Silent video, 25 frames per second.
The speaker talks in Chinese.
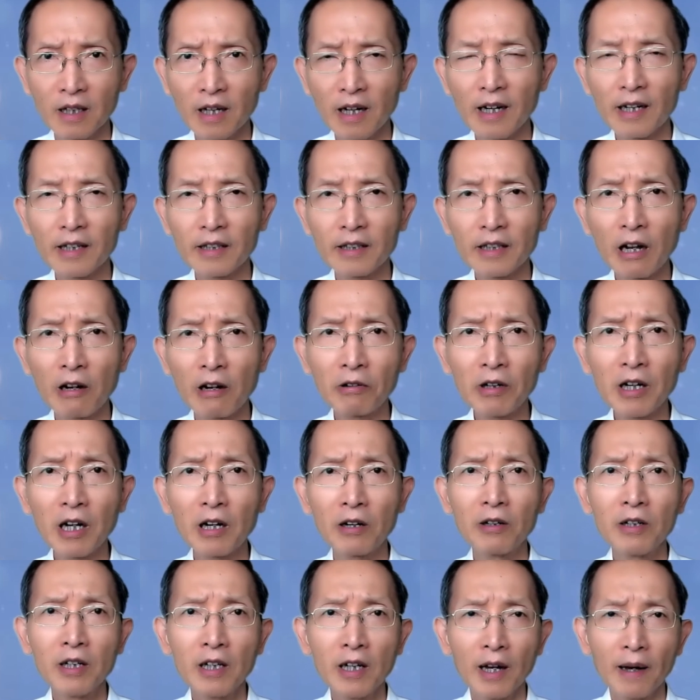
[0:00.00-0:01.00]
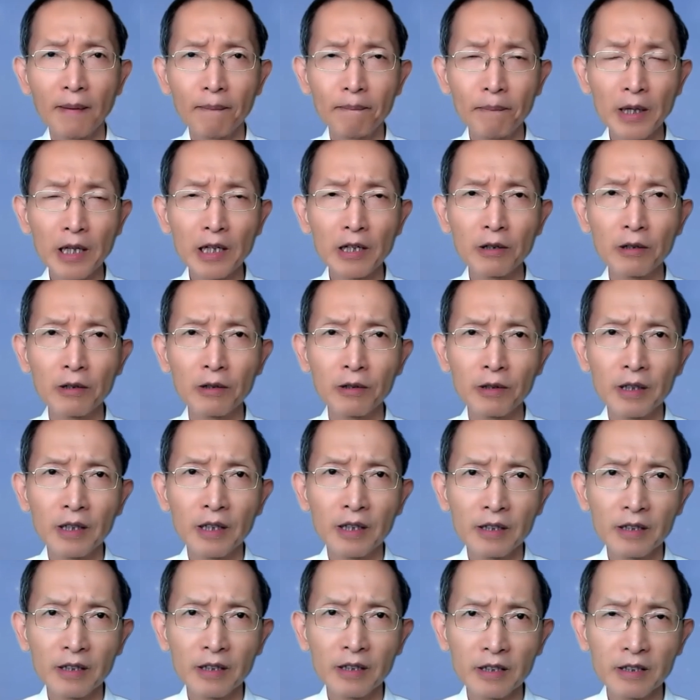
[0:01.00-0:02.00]
啊，祷告没有
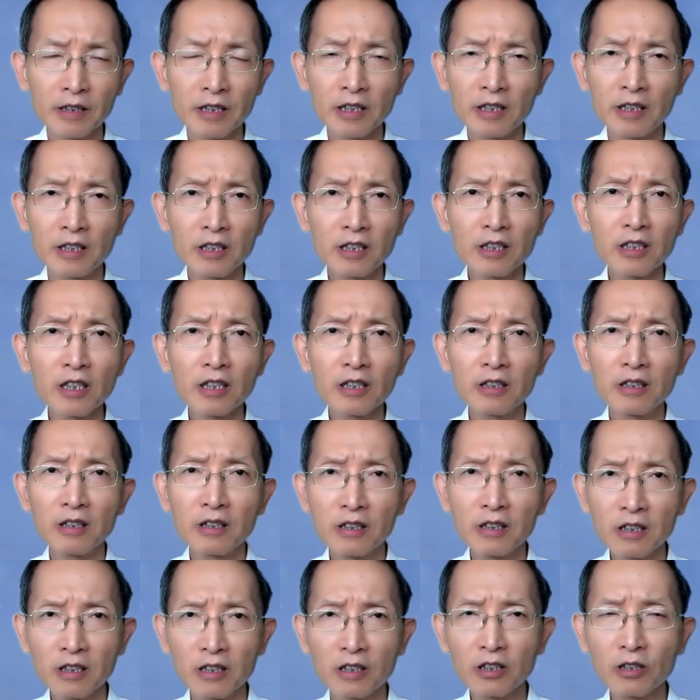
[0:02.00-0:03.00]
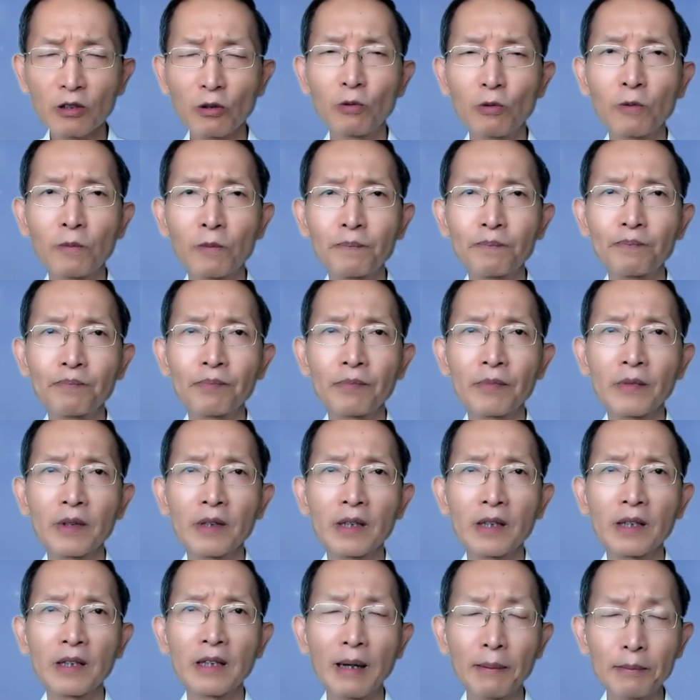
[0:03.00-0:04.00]
谨慎自守，
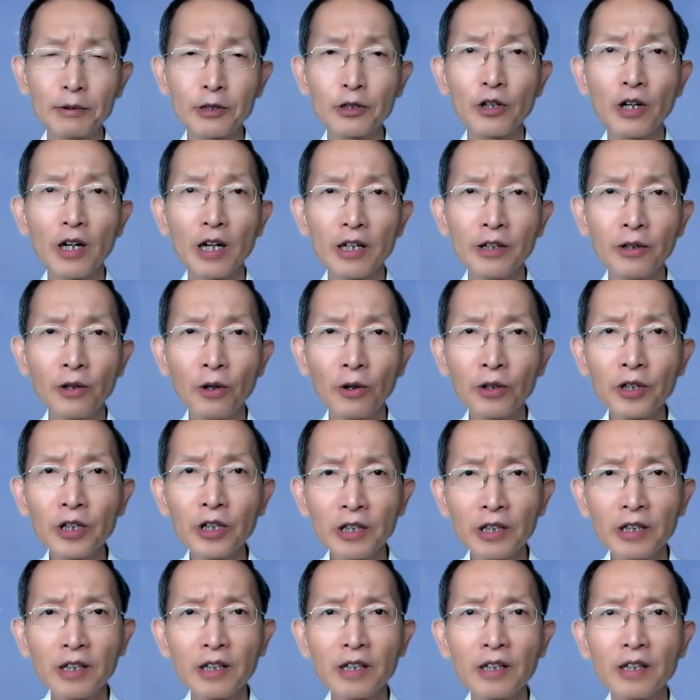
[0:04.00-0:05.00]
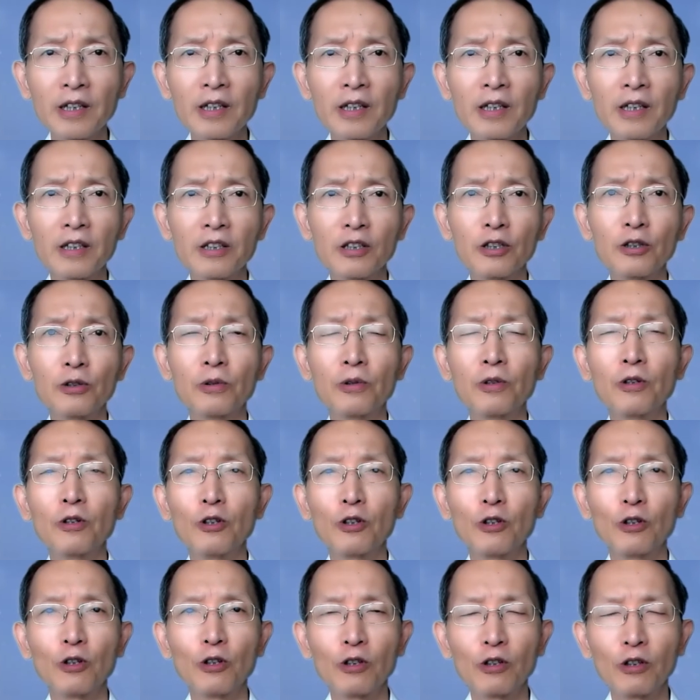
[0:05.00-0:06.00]
那么就很容易就
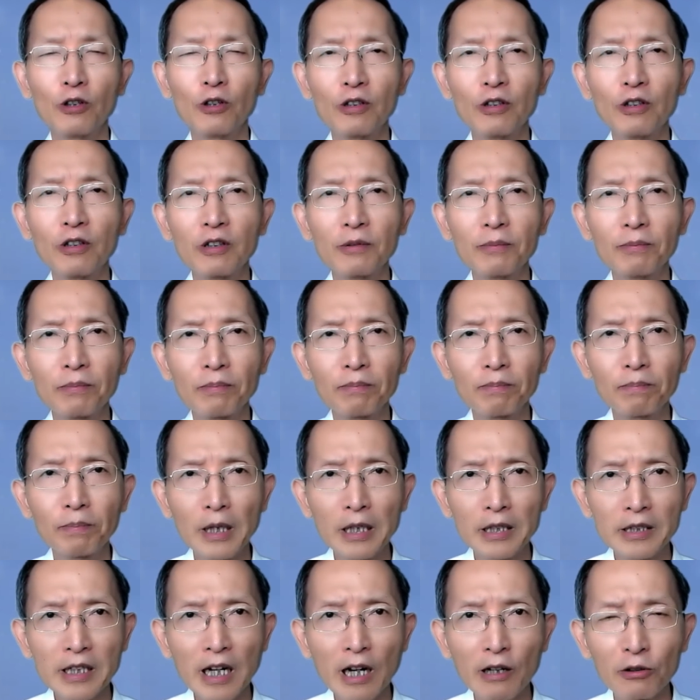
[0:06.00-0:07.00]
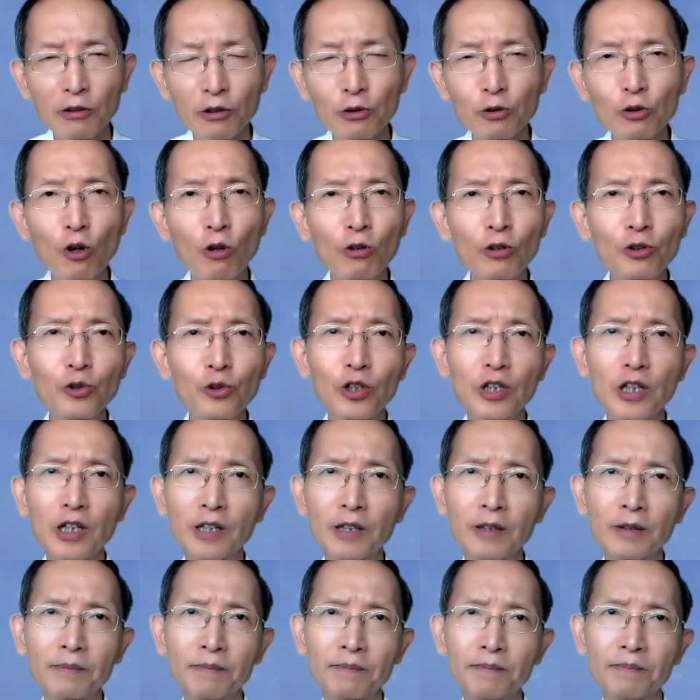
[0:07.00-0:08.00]
被潮流冲去
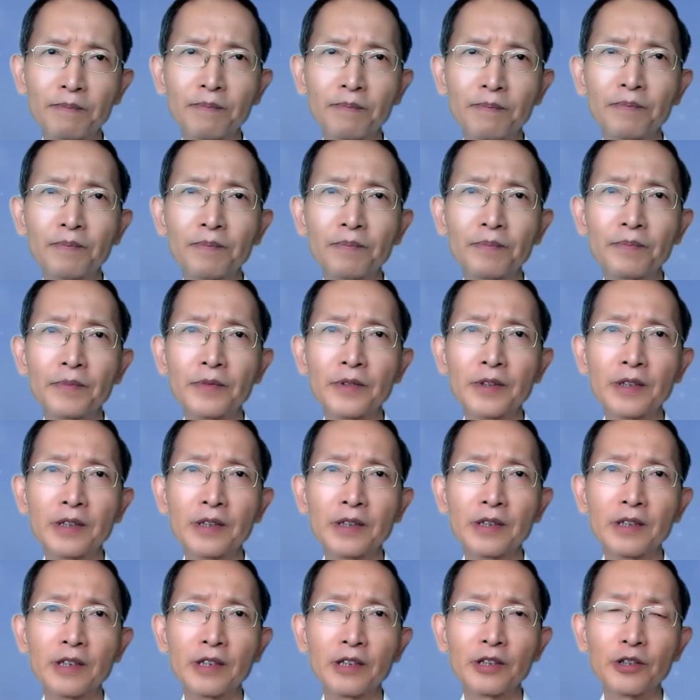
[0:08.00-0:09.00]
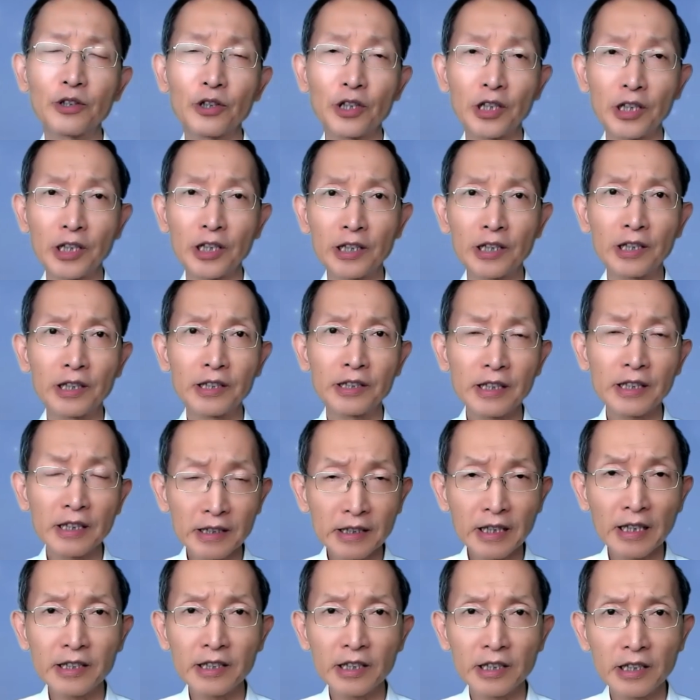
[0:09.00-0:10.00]
了。所以，在
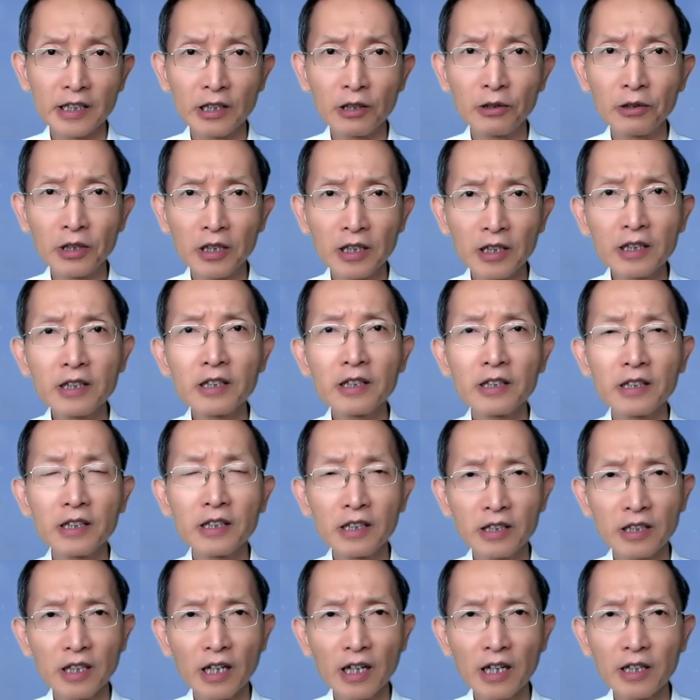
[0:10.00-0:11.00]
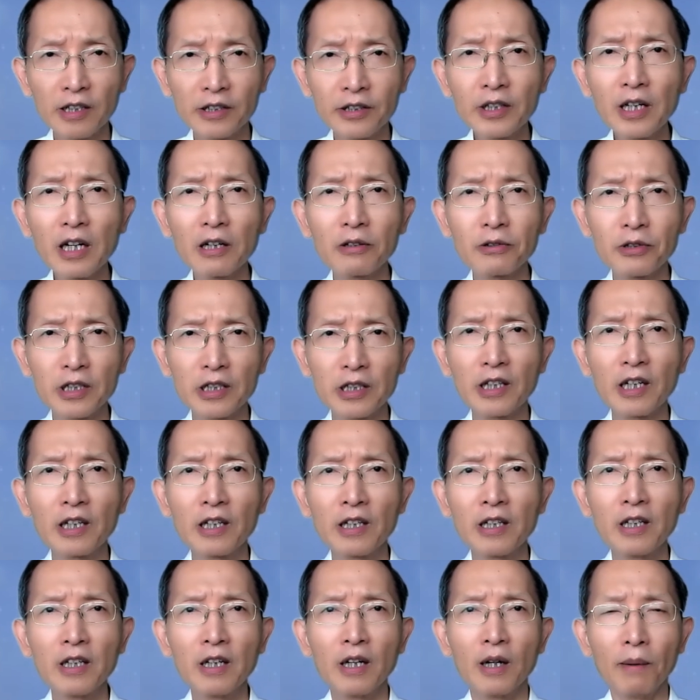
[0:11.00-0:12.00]
在这里有一件事很要紧的，
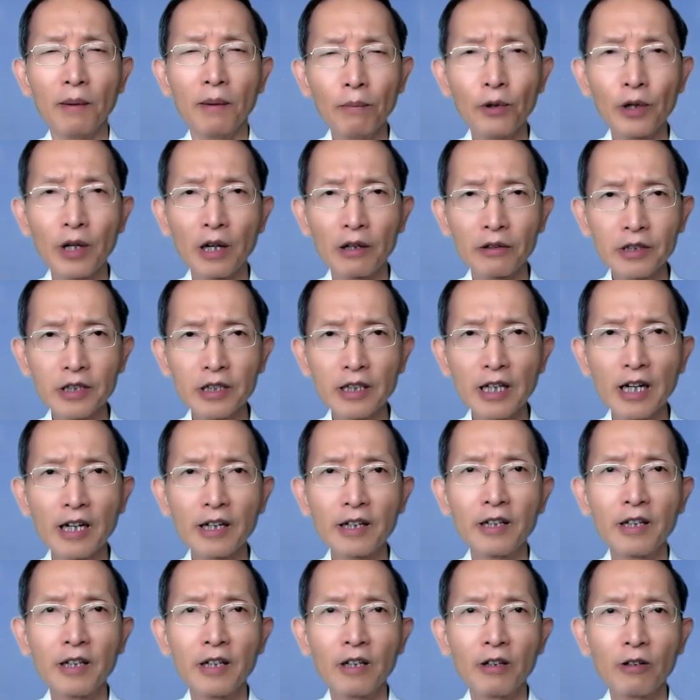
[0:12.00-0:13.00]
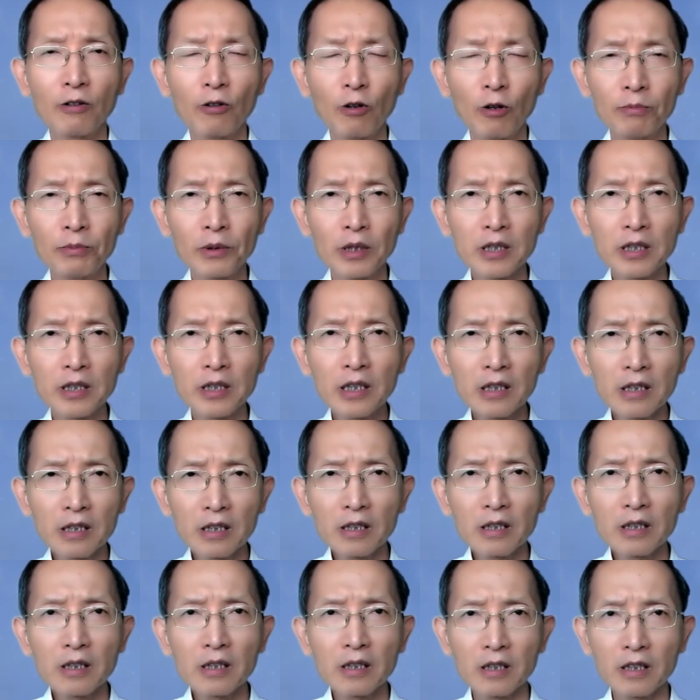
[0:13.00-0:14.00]
末了时态，我们的心
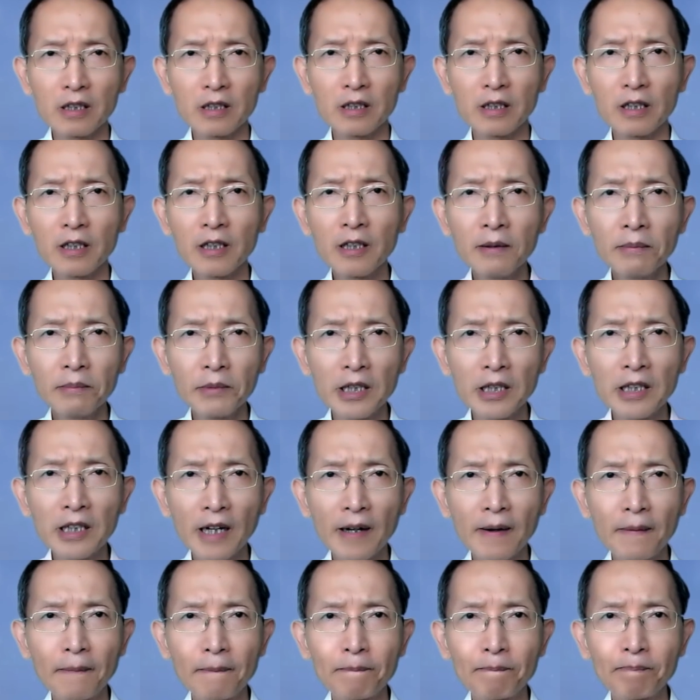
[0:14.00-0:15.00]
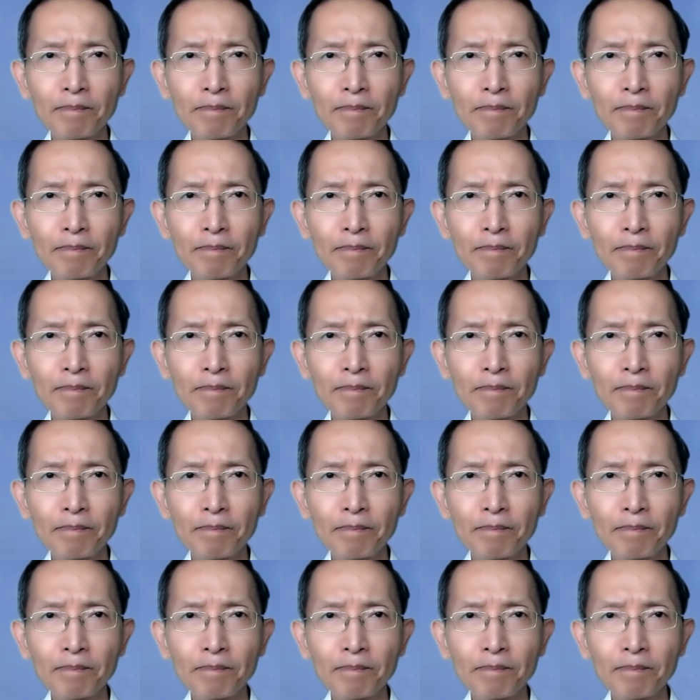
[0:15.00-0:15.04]
思是清明的